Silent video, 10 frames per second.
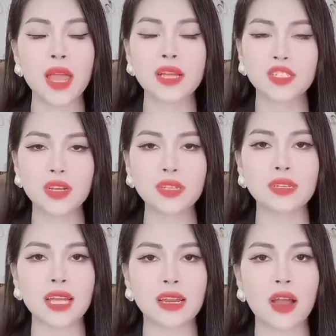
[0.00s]
Trước thực
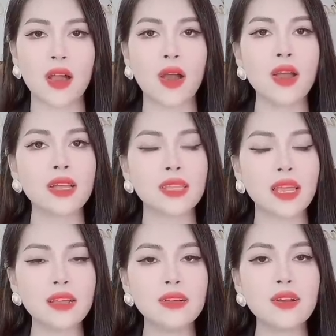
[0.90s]
trạng đó, Thanh
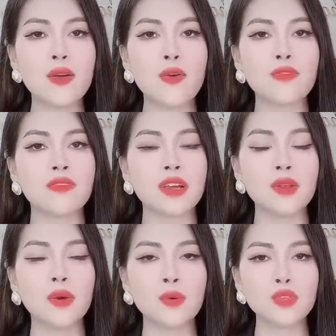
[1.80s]
Hương cùng với
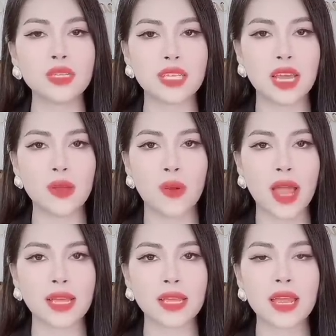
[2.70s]
đội ngũ chuyên gia đầu
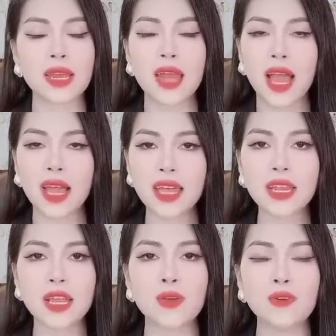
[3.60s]
ngành đã nghiên
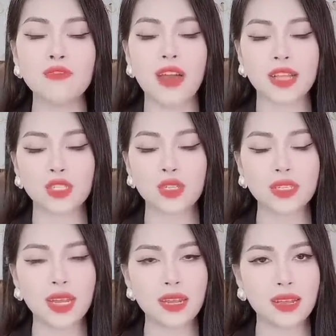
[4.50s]
cứu và cho
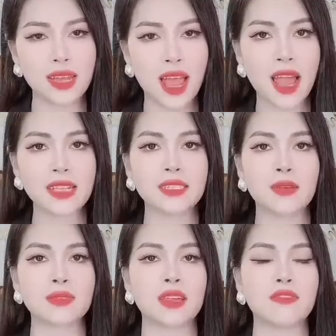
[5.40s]
ra đời hai dòng
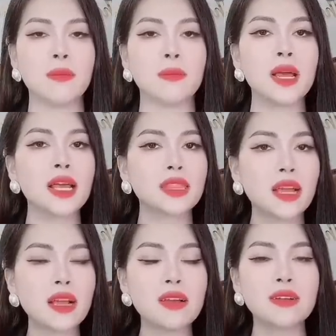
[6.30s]
sản phẩm
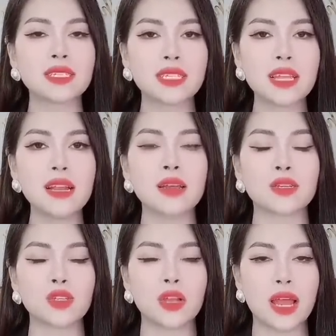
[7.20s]
tăng cường sinh lực
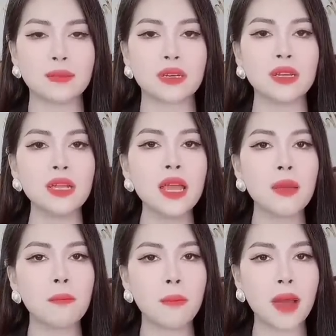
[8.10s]
cho nam giới
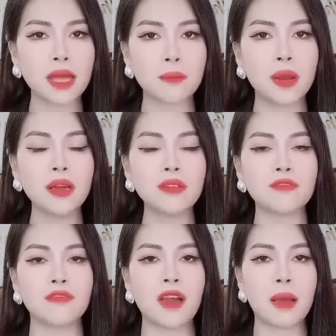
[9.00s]
Man Plus
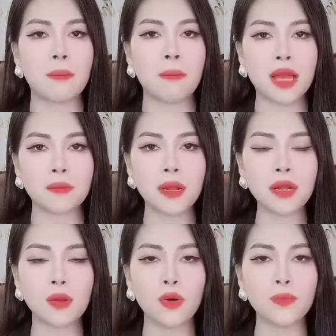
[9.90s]
và Man Plus
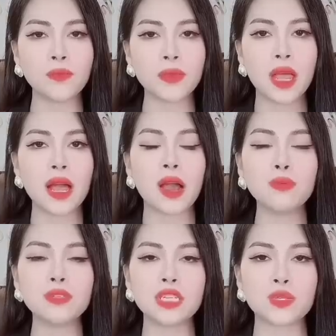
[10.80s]
Gold không
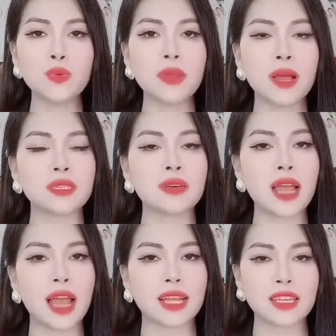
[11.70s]
chỉ giúp nam giới
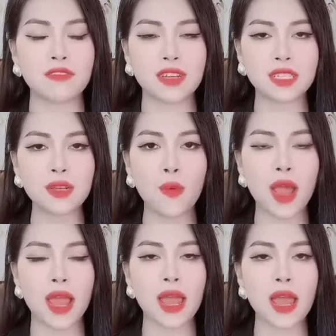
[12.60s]
cải thiện về sức khỏe
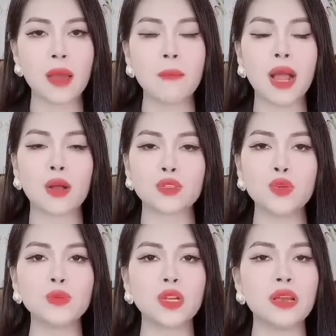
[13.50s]
mà còn giúp
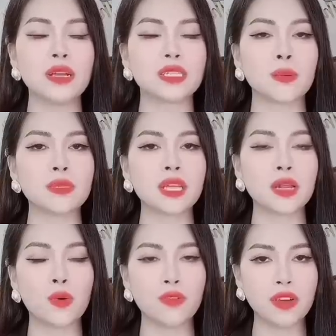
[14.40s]
cho đời sống chăn
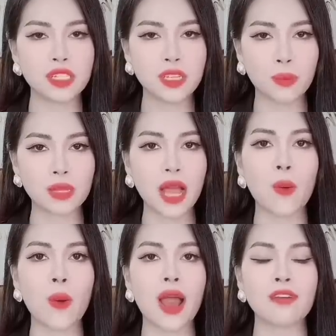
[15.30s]
gối vợ chồng thăng
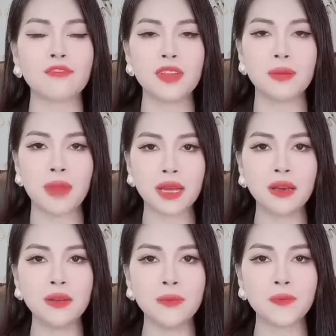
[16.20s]
hoa, viên mãn hơn.